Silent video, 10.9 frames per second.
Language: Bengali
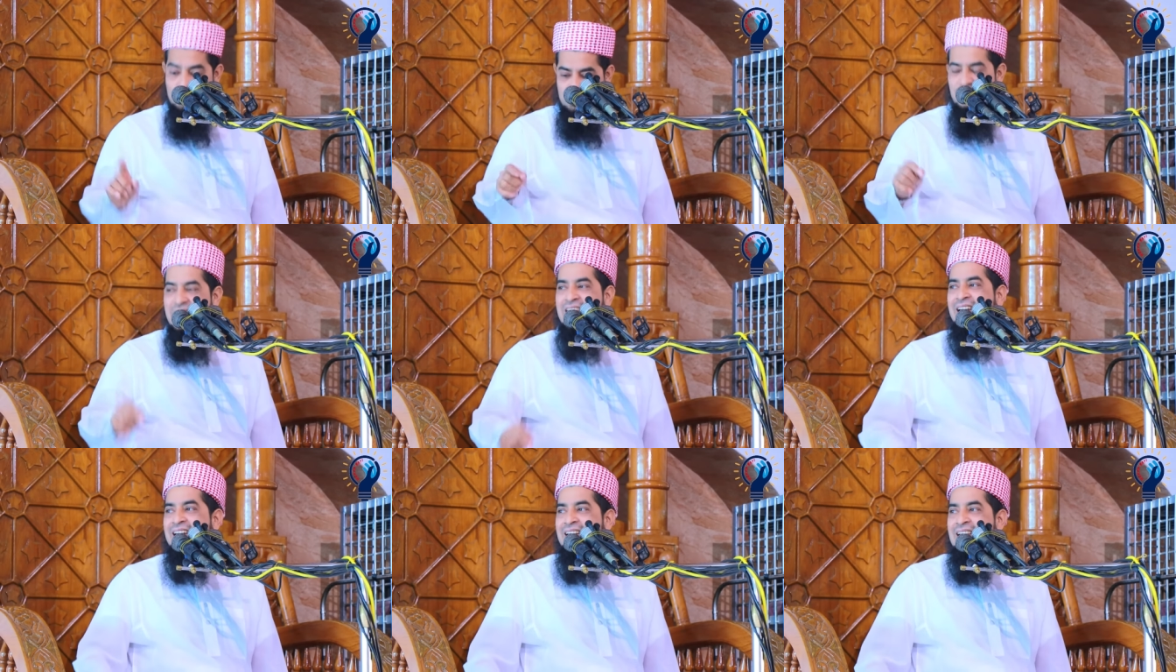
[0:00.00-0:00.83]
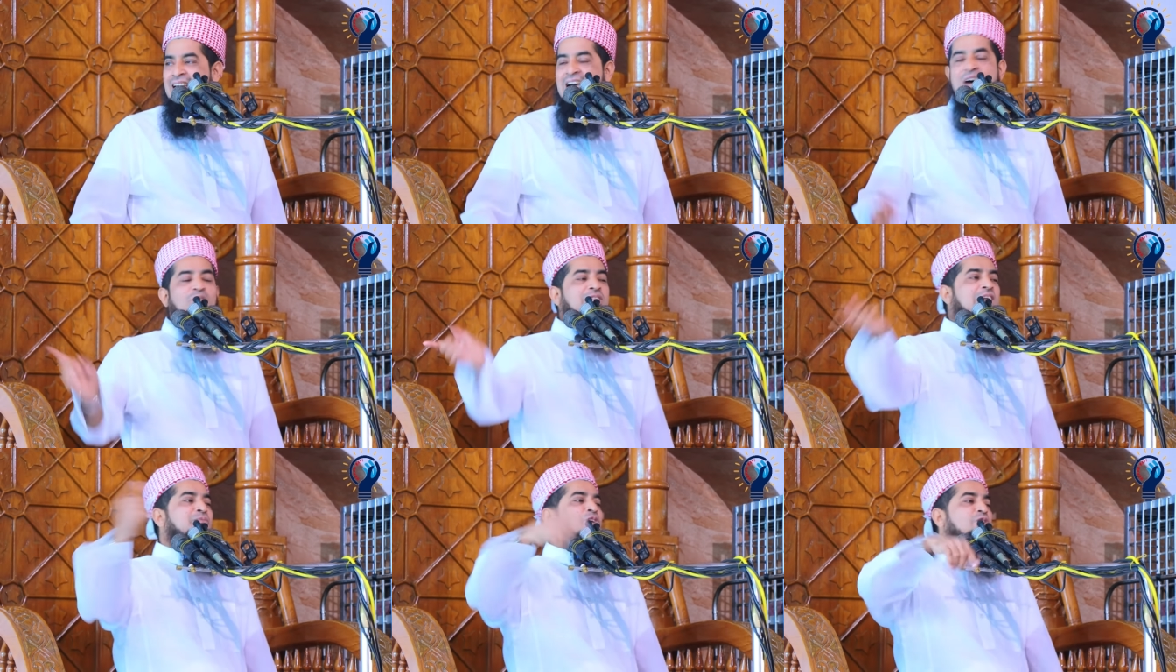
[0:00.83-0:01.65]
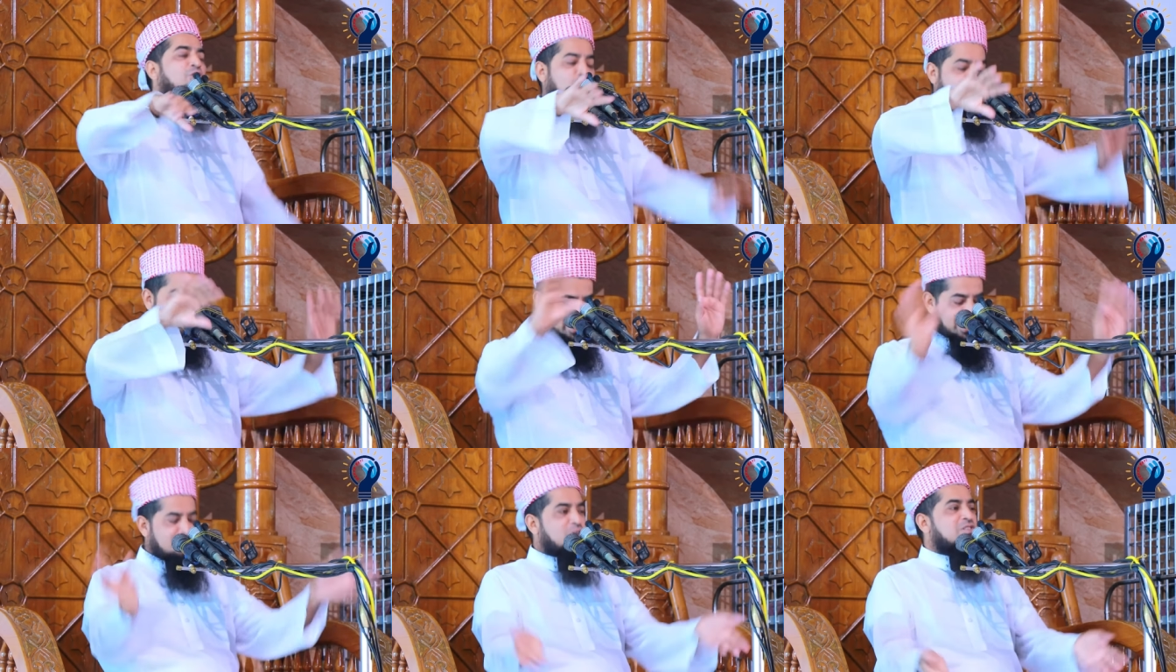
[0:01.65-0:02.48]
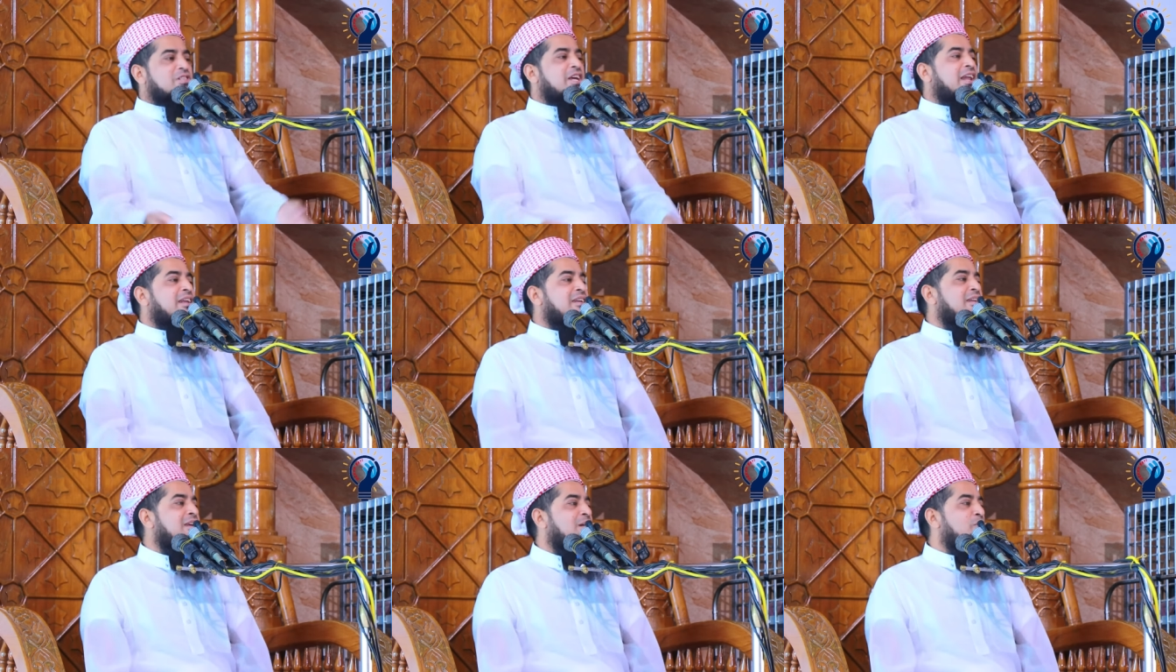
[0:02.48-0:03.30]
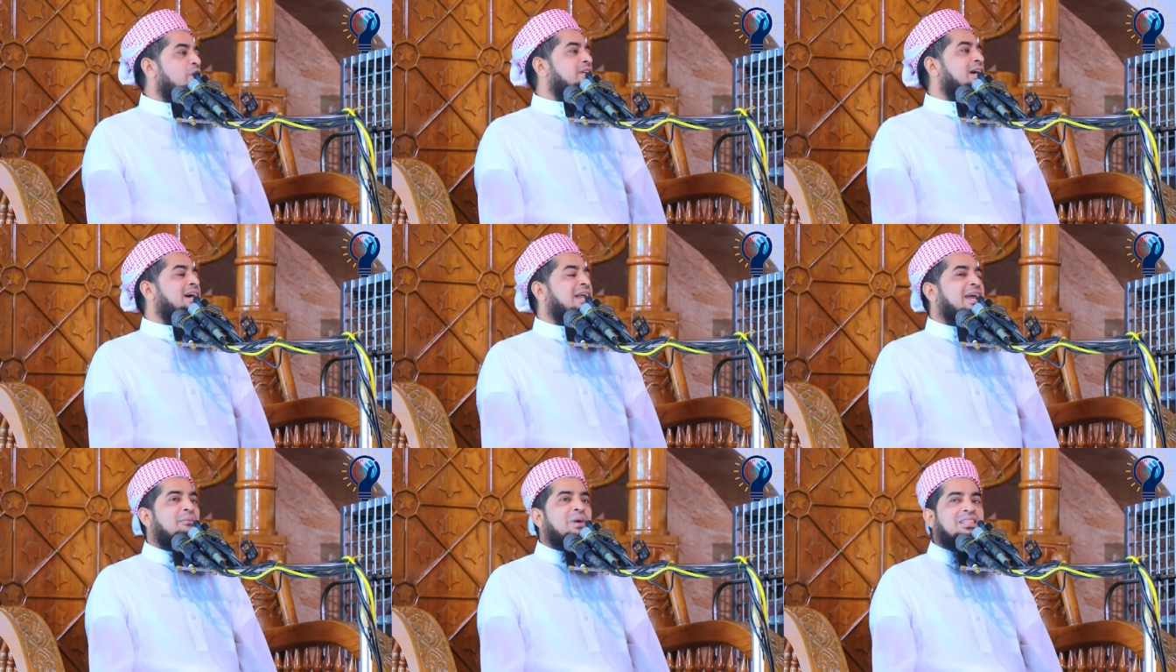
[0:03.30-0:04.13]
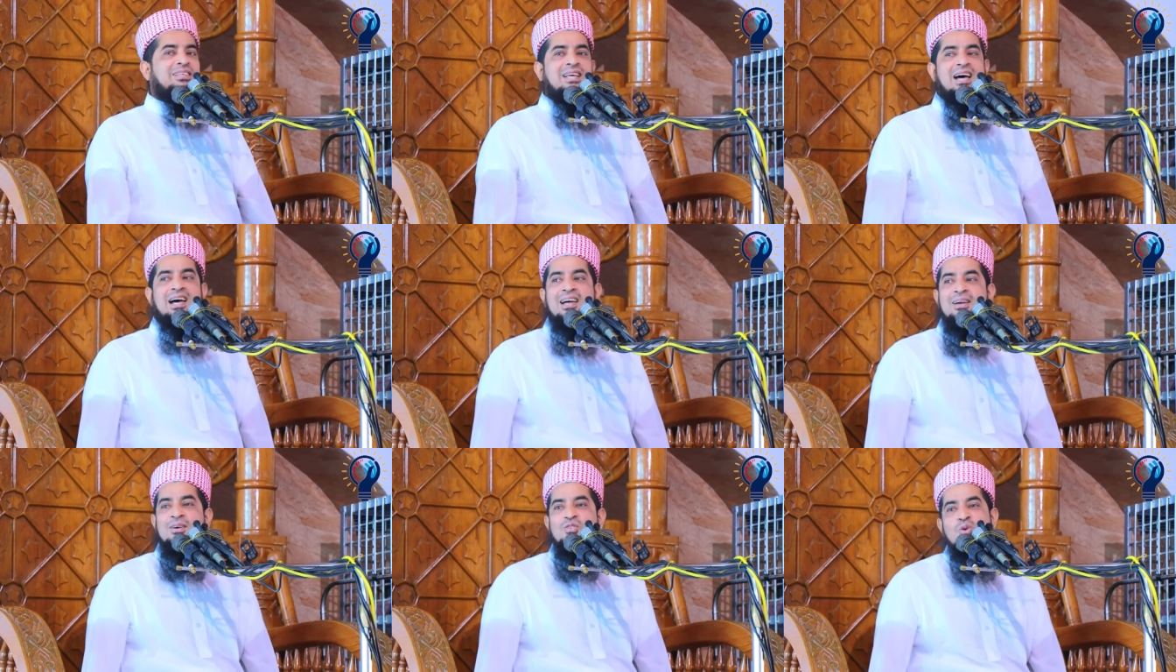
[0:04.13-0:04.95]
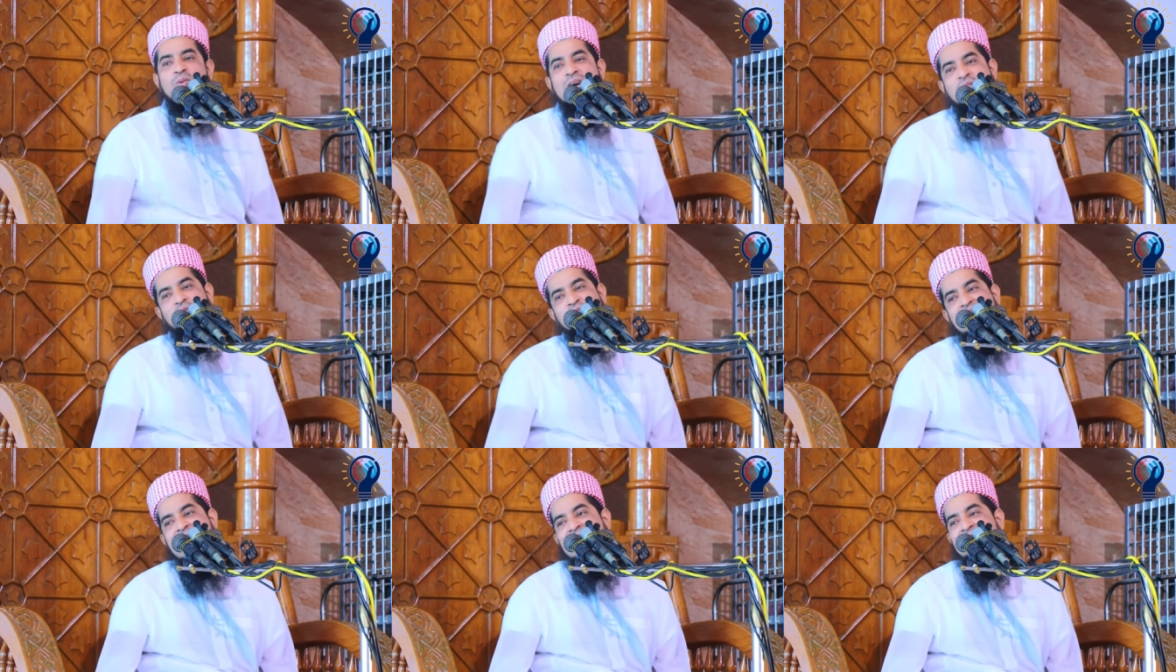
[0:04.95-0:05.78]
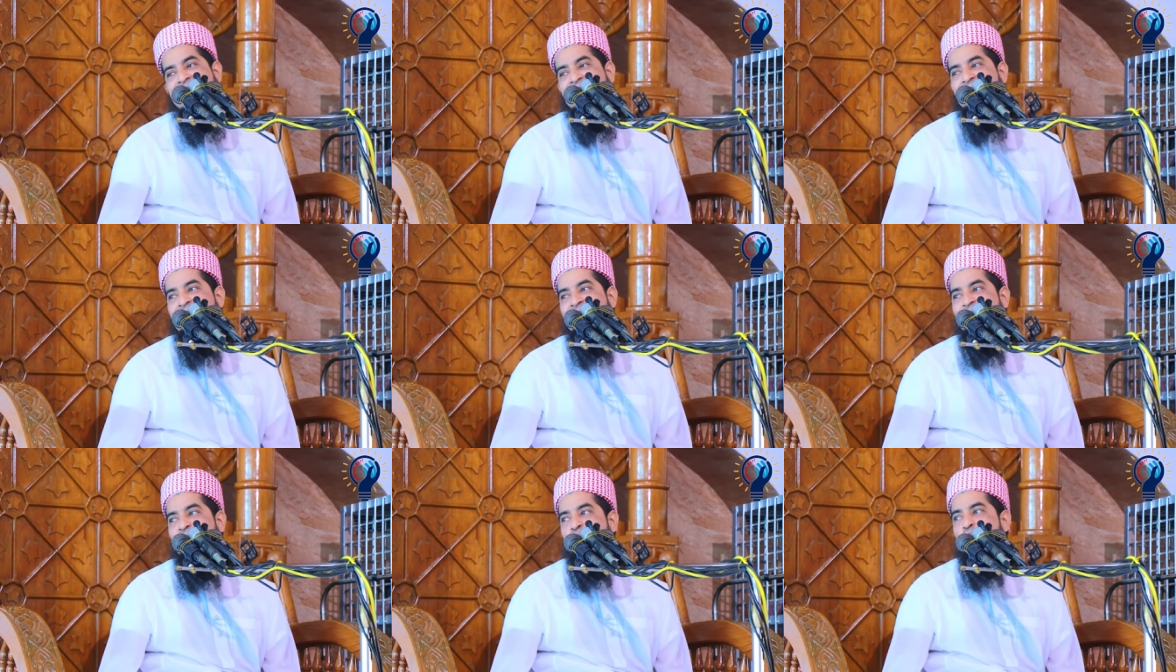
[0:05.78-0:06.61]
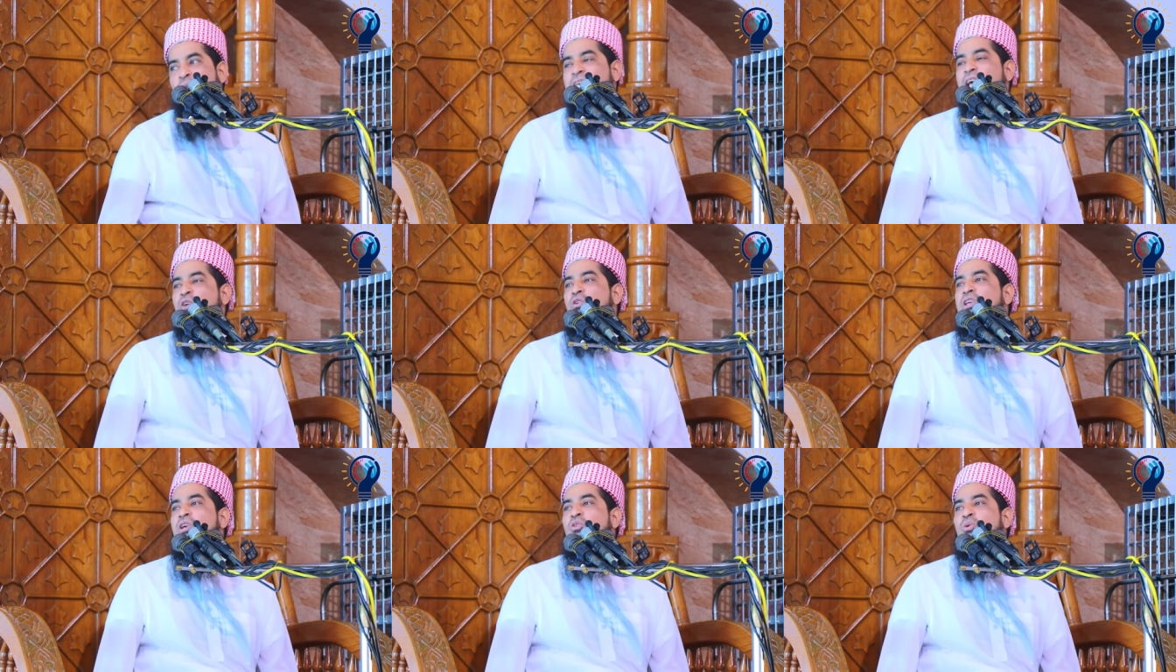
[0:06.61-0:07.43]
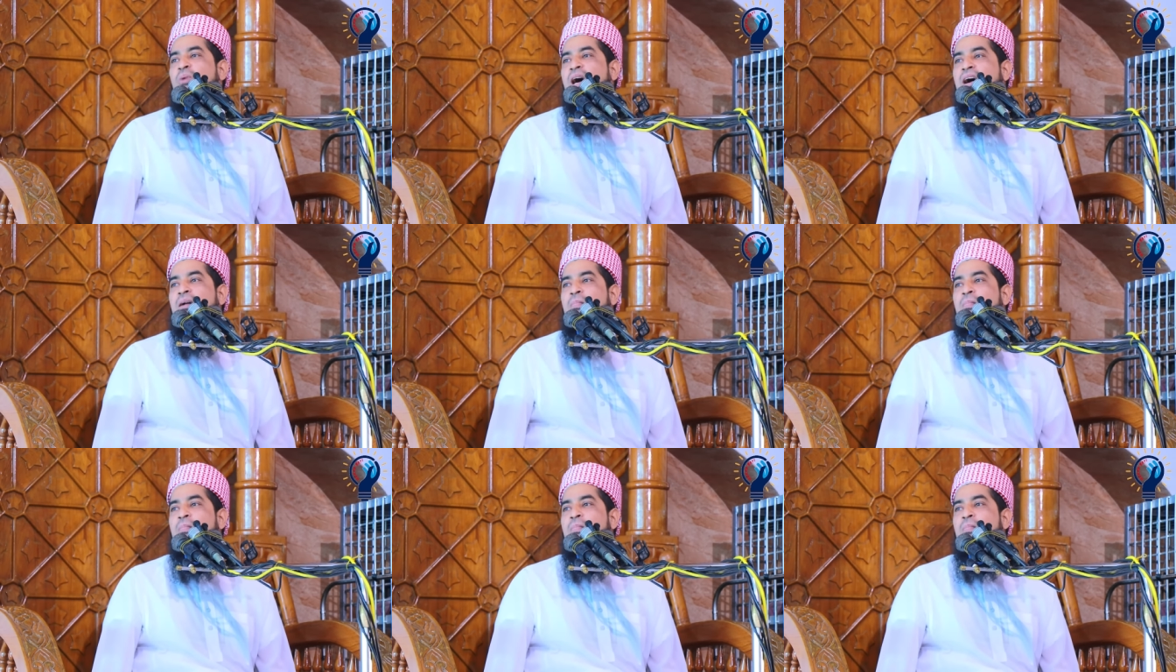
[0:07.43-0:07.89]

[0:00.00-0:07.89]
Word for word: রসুলের আবু তালেব যখন রসুলকে নিয়ে বসলেন বইটা কানায় বাতিজা তোমার তো চায় না তুমি কি এখন কি করবা